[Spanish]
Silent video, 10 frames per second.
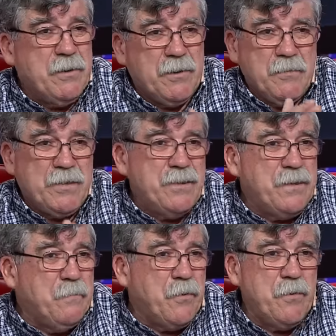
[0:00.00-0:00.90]
a ver cómo está el
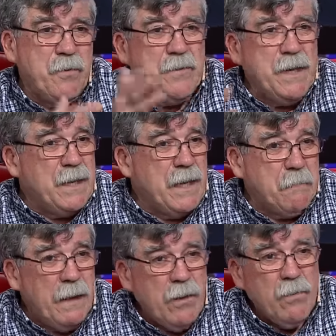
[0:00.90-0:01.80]
tiempo hoy, hay que
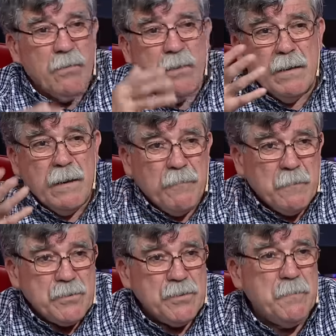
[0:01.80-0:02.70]
armarlo con la
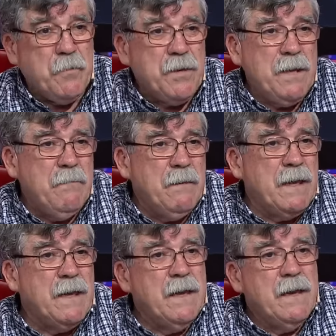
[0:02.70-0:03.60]
información
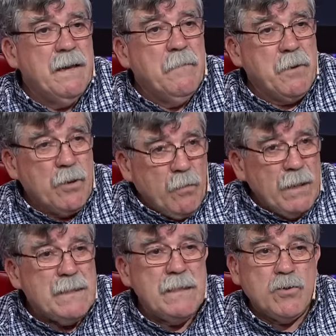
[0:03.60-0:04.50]
disponible, pero
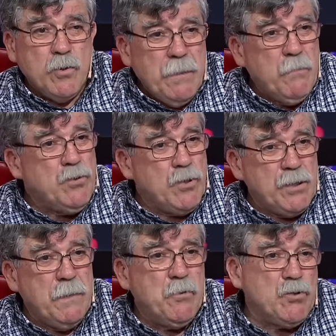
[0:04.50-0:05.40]
igual te insume mucho
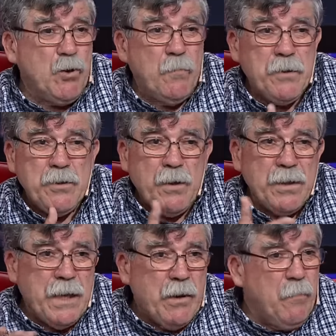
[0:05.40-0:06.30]
tiempo. Yo comprendo a
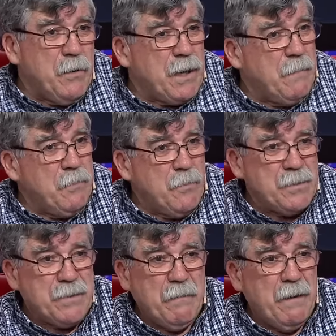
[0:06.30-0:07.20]
Diego, por ejemplo, que
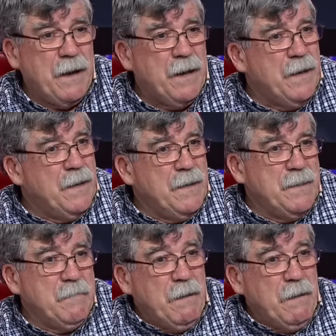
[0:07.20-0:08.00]
estaba de